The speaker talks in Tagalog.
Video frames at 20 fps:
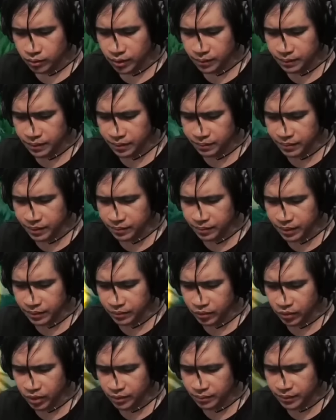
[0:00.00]
Pre, pre, pre,
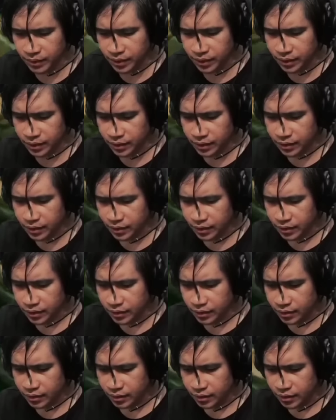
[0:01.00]
pre, mawak ka pre.
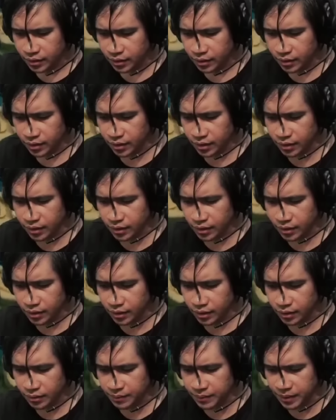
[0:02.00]
Ay, ay,
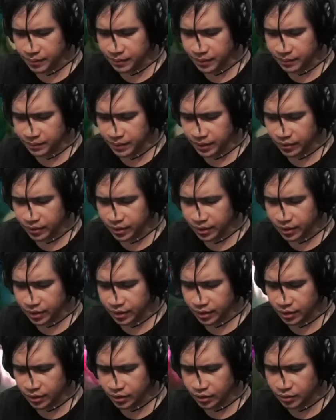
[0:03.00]
ay, ay, pre, pre, pre.
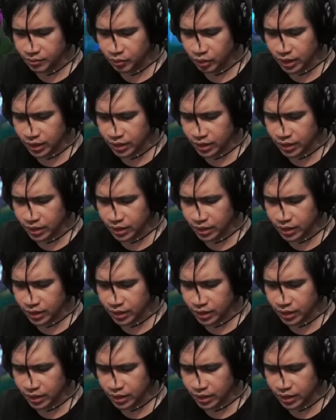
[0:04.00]
Ay, ay, ay,